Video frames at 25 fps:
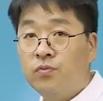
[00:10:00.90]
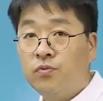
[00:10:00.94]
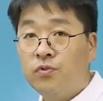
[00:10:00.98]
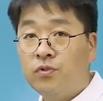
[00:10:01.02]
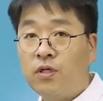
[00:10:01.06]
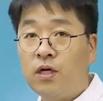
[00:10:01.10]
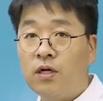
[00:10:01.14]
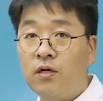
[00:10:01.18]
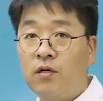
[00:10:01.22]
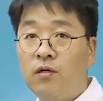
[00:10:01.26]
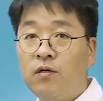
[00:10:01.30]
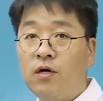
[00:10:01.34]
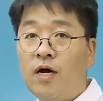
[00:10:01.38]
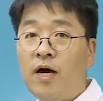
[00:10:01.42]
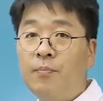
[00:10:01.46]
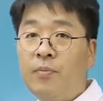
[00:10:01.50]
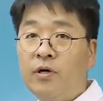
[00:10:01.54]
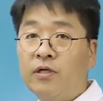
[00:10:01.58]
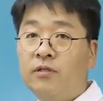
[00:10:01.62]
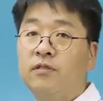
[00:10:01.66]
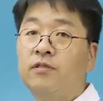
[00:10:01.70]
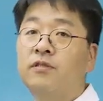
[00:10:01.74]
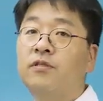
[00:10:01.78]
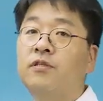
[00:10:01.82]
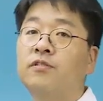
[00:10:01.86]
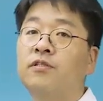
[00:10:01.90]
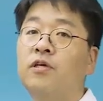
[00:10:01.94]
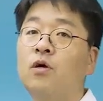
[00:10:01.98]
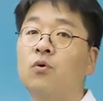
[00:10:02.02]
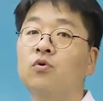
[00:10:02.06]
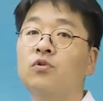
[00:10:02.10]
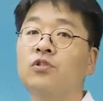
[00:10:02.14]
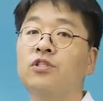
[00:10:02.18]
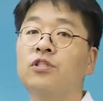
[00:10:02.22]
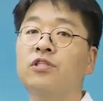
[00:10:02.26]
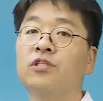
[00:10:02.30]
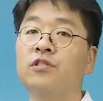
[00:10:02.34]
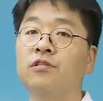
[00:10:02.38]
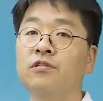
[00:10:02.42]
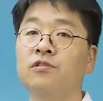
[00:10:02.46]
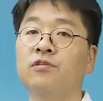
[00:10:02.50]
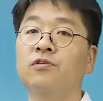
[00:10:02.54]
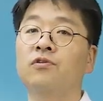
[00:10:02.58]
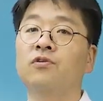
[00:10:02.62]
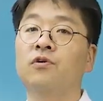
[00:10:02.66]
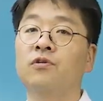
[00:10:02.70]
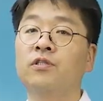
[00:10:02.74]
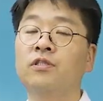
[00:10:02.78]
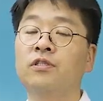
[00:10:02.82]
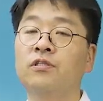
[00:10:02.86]
사, 아파트를 새로
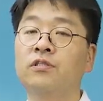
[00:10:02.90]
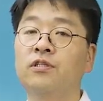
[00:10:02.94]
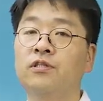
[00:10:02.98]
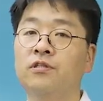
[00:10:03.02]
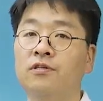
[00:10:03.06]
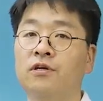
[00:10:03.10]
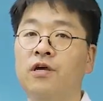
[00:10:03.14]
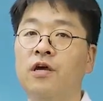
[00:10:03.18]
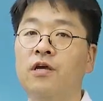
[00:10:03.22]
지은 거는 그